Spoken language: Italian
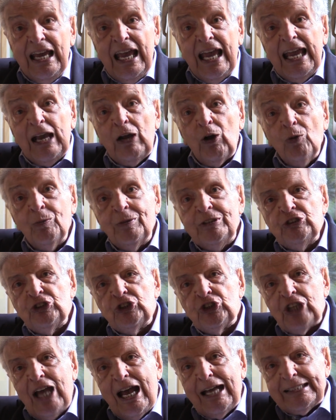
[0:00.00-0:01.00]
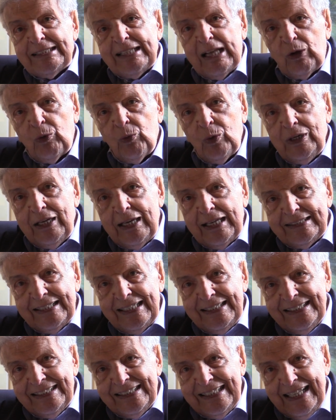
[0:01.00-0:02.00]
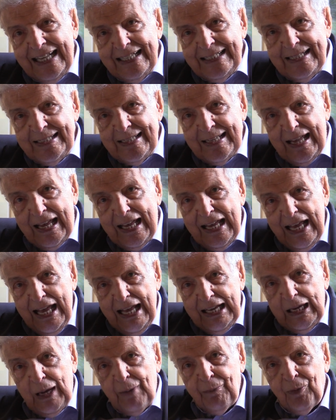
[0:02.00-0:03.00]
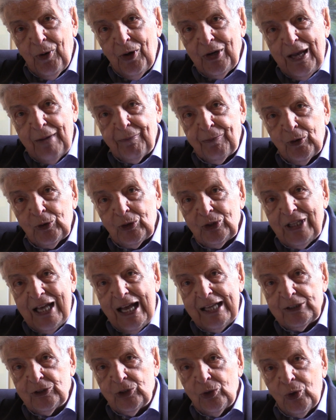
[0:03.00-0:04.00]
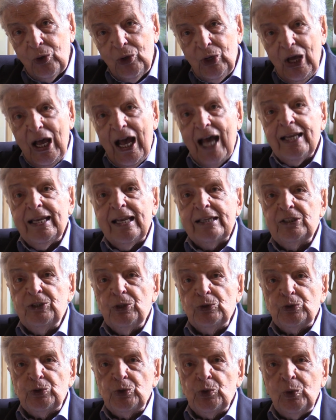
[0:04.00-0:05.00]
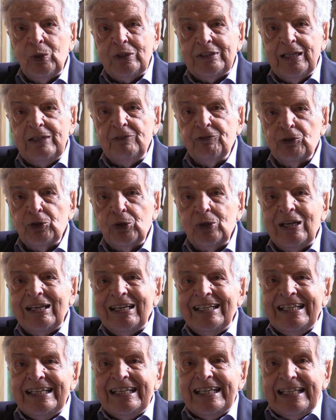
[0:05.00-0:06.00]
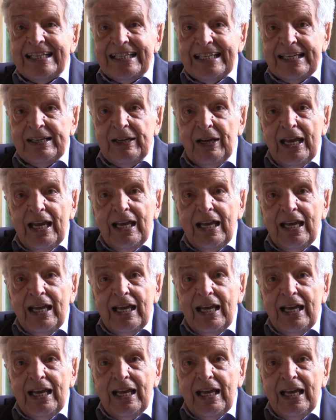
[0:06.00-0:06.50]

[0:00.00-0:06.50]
è cominciata quella tendenza che poi ha portato alla chiusura del fornello Serranini,